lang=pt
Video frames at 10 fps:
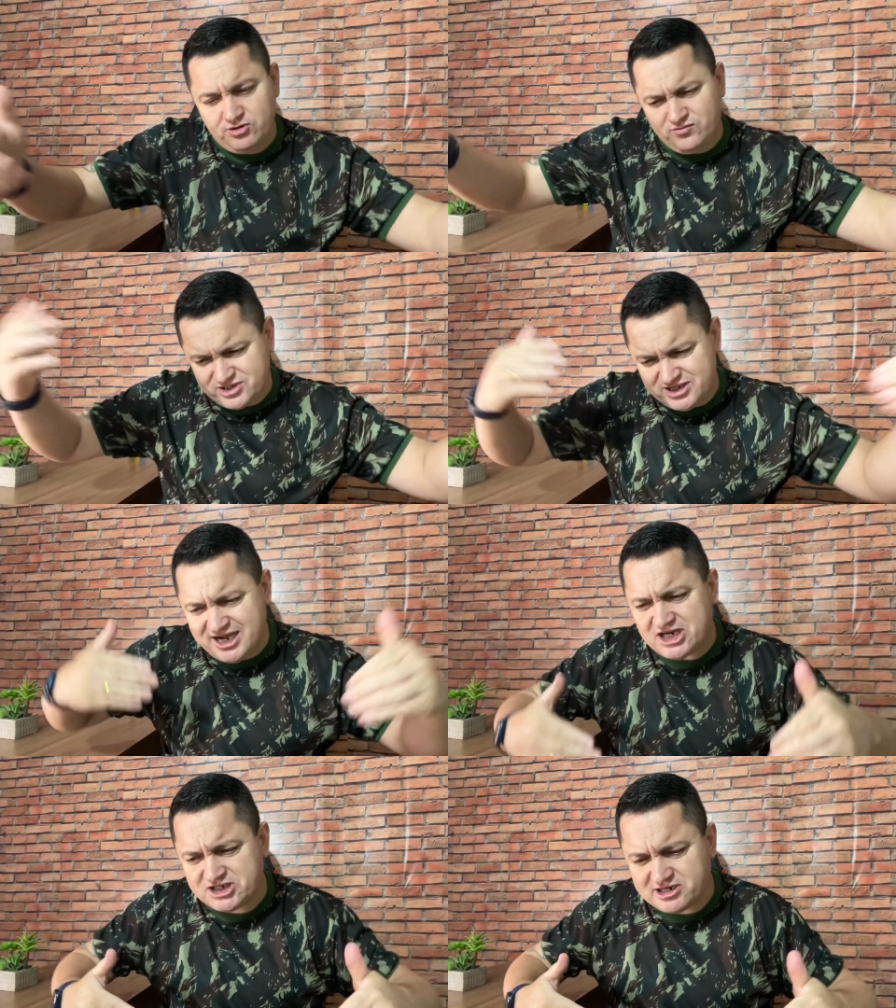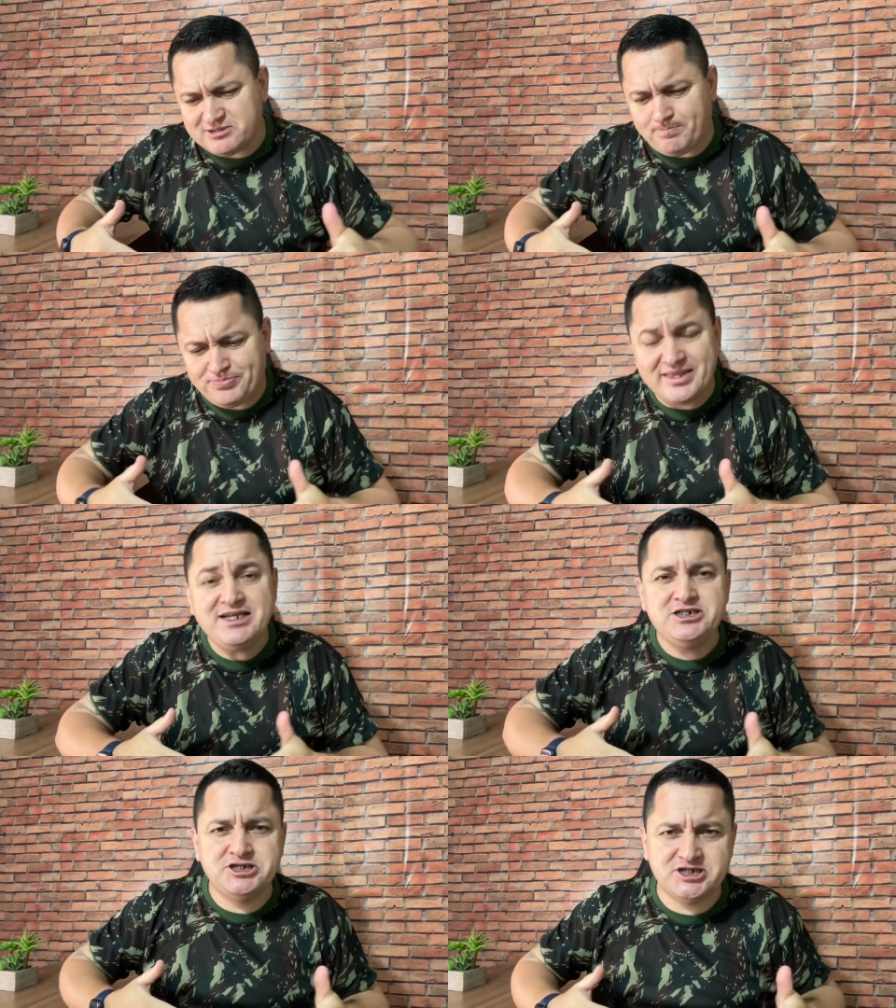Você acha que
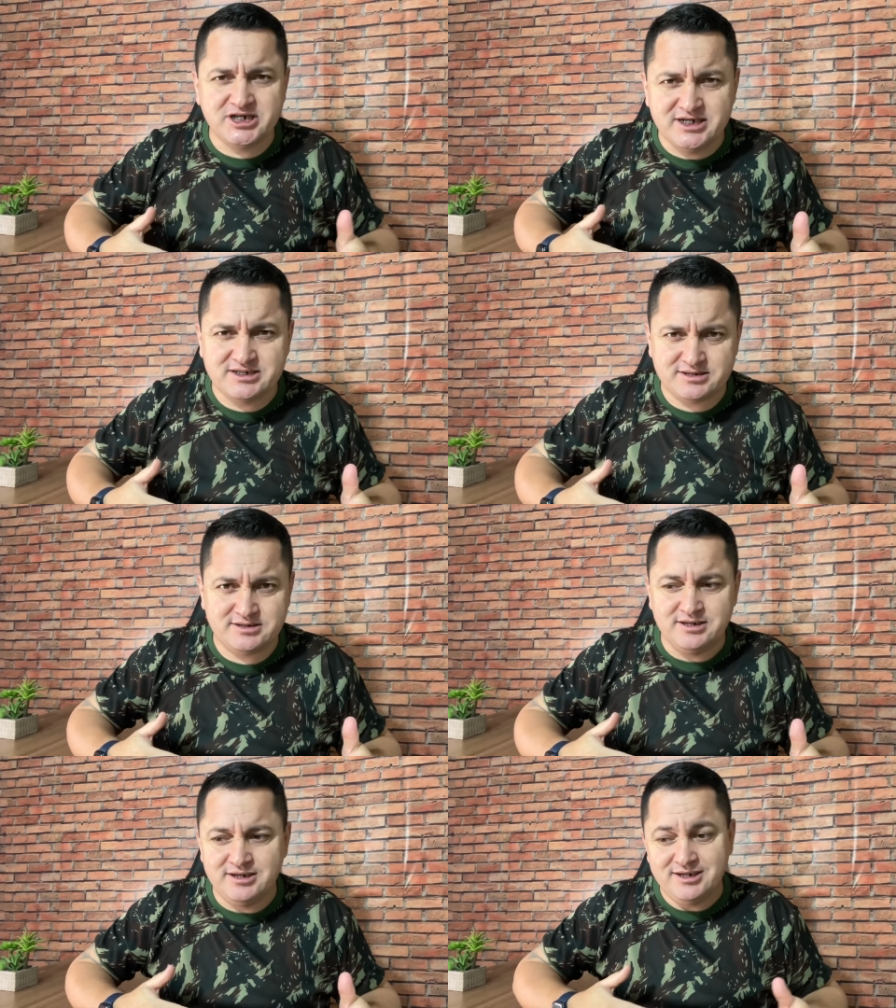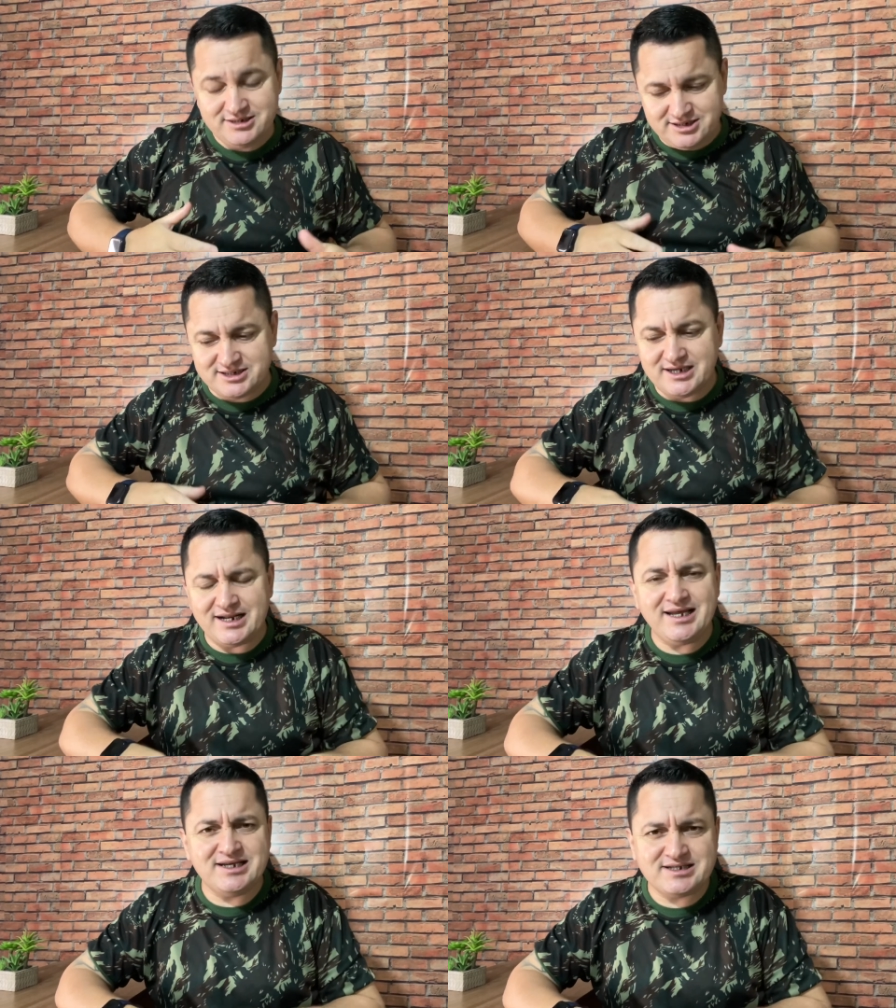tem chances de
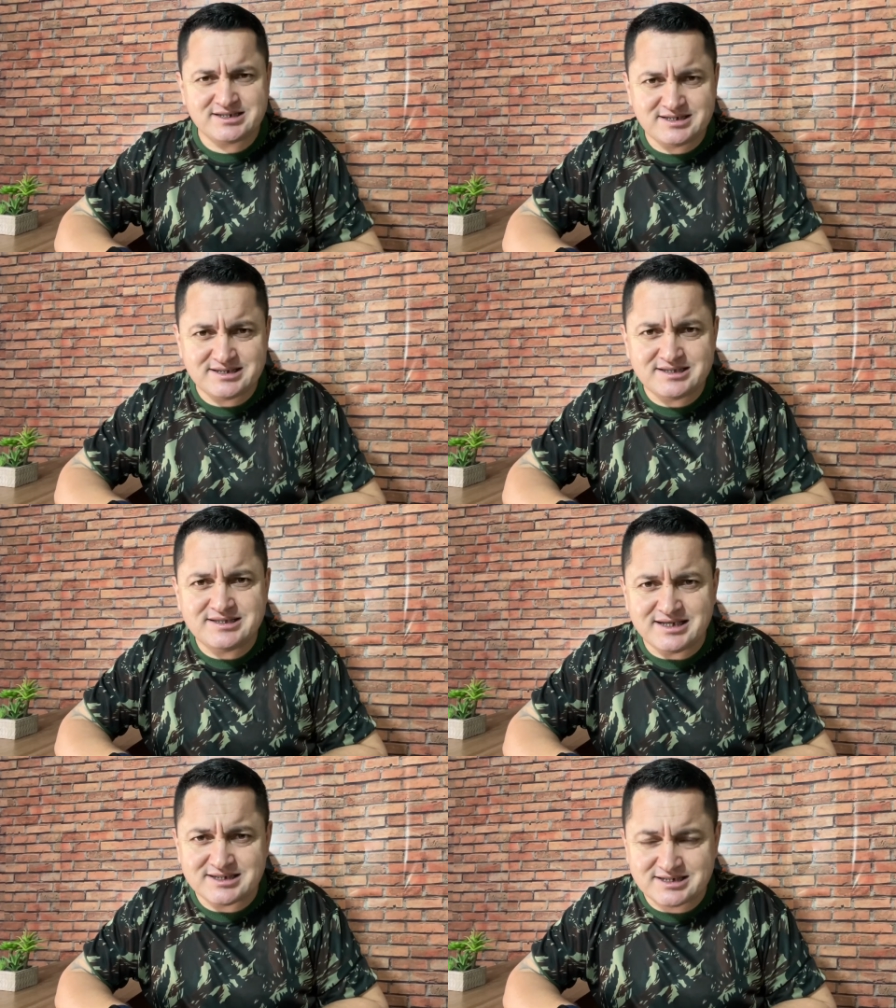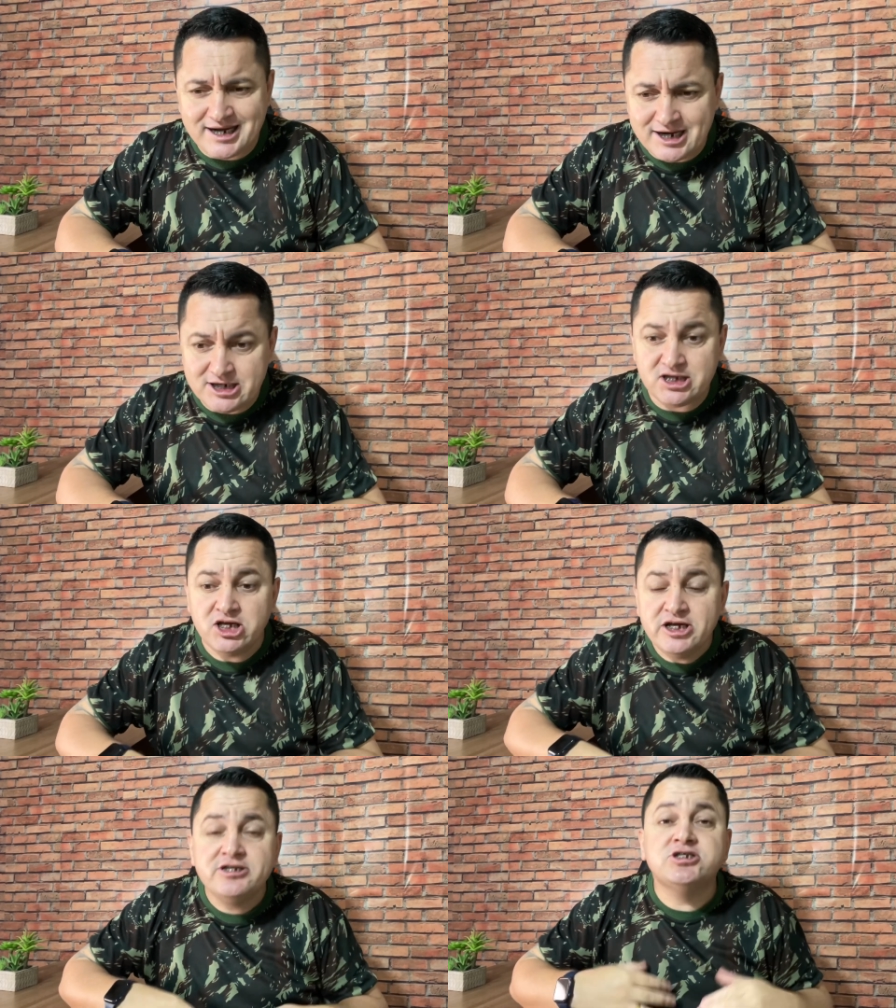ser este
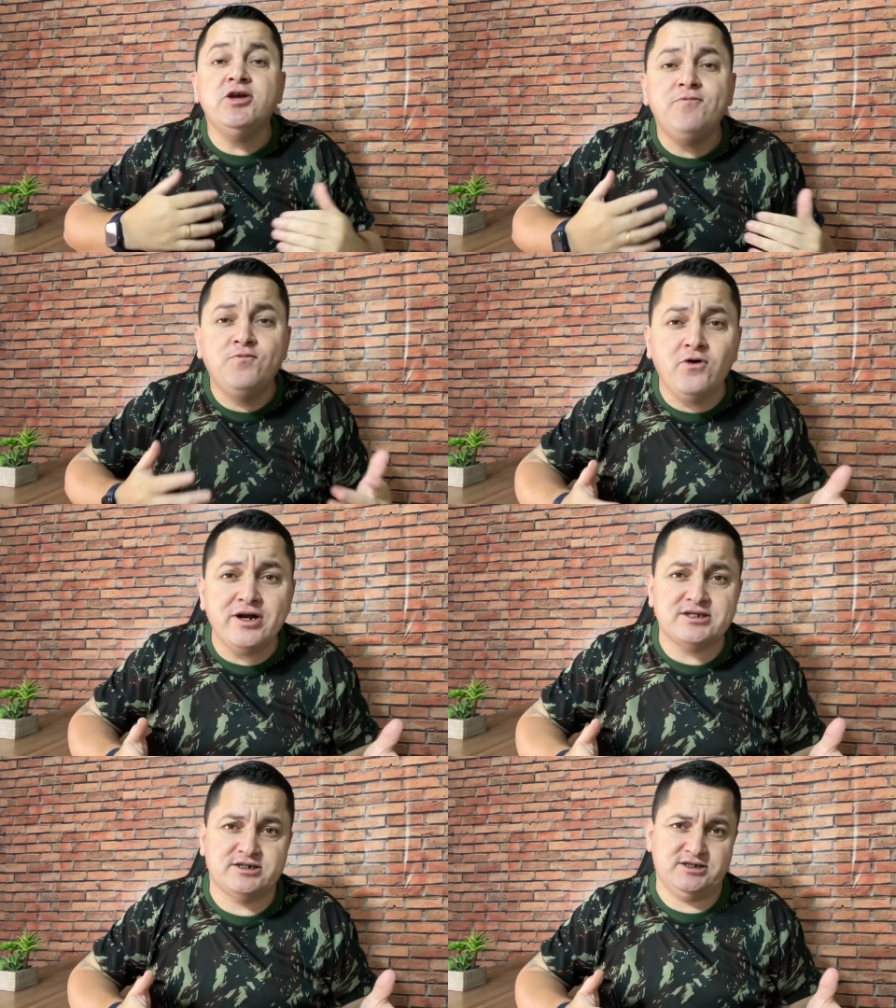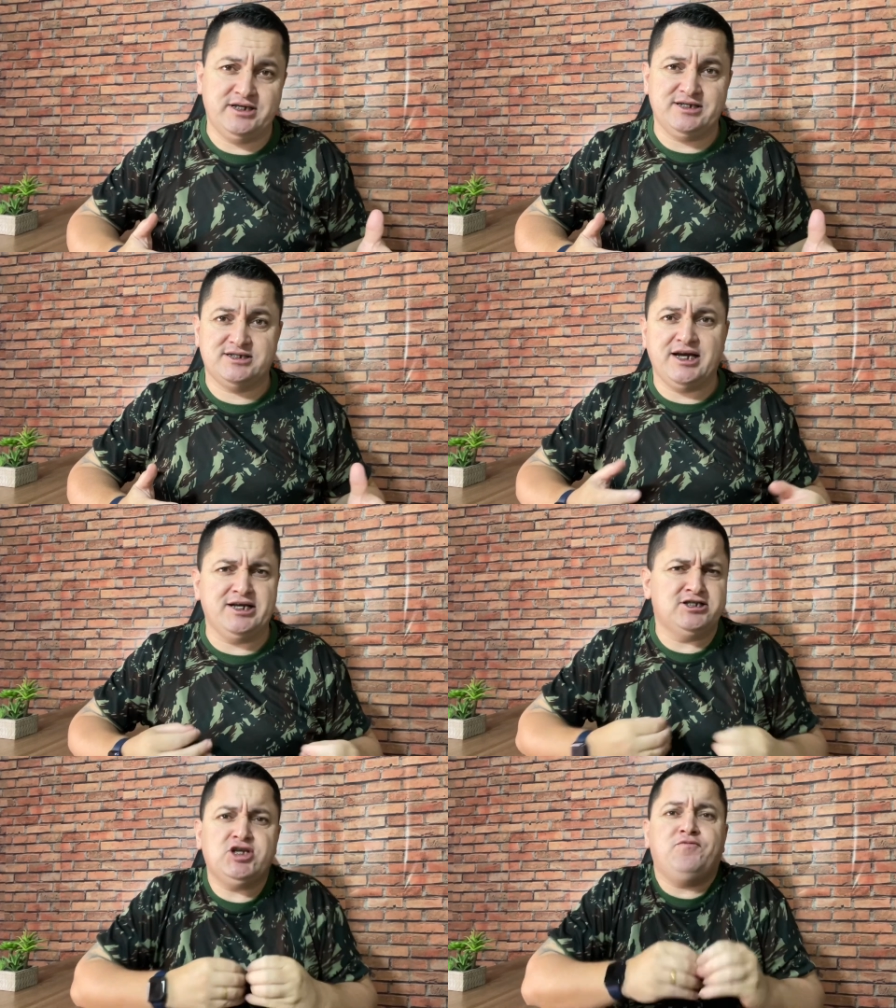design, se for este
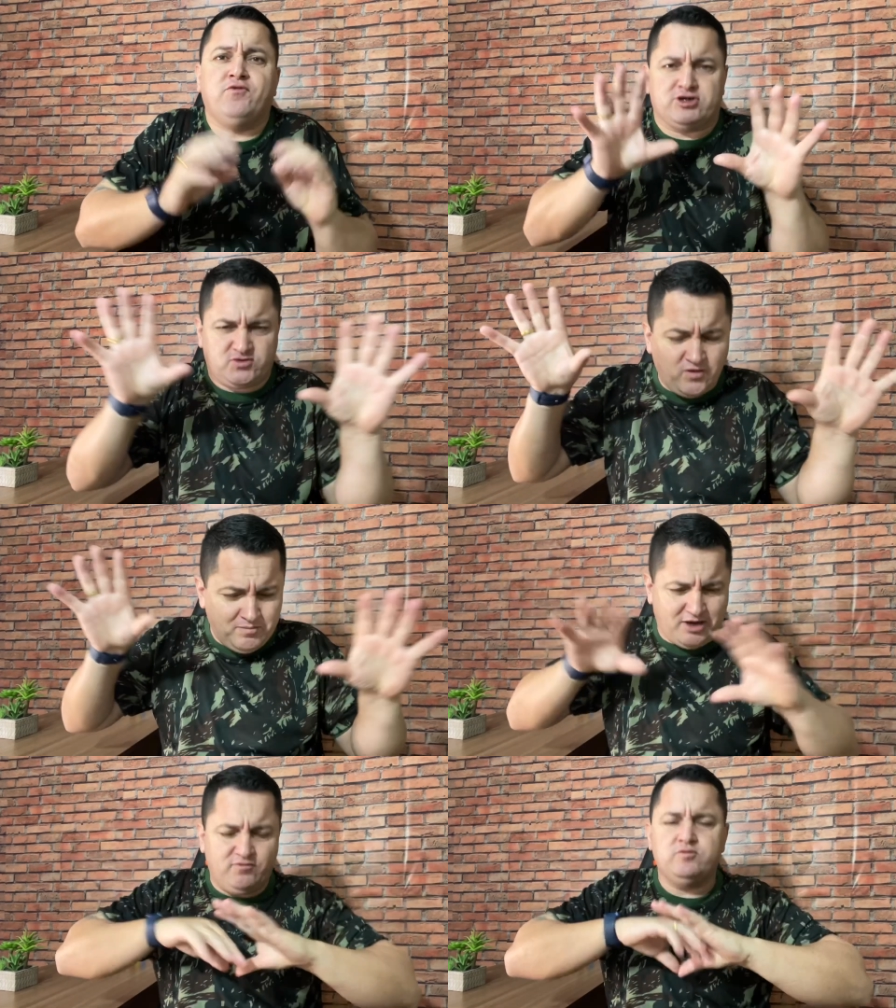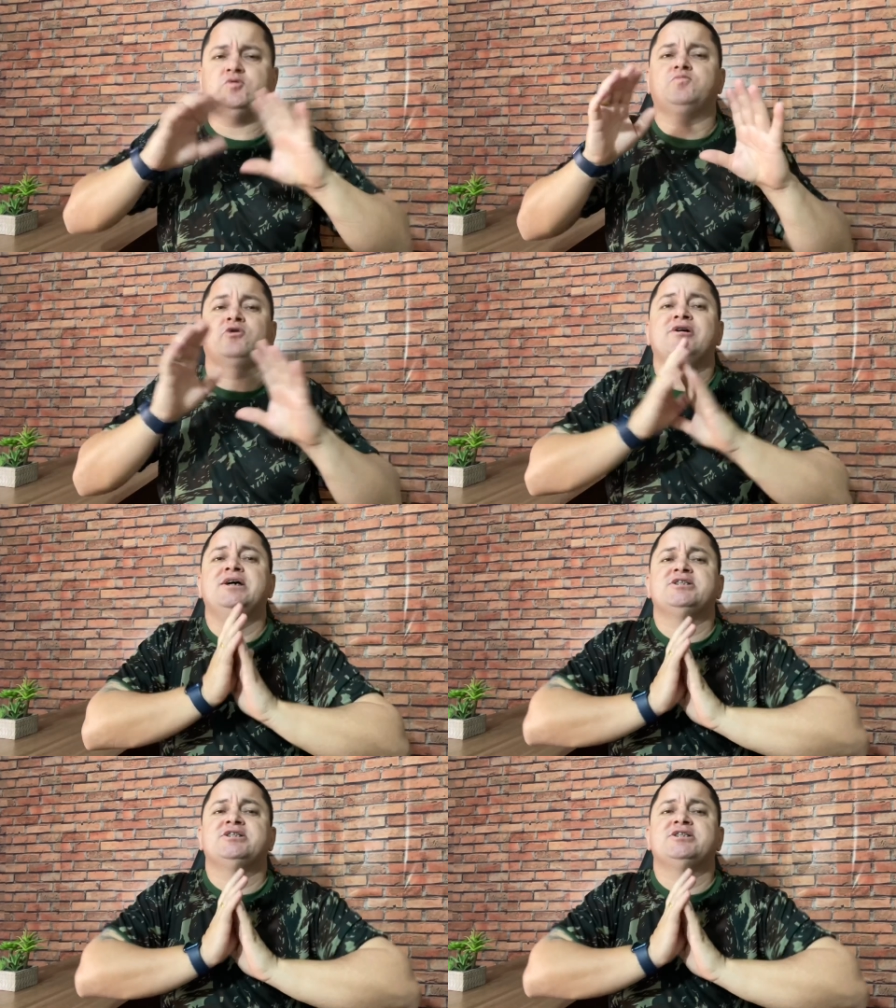design, se fosse, vamos lá, vamos supor,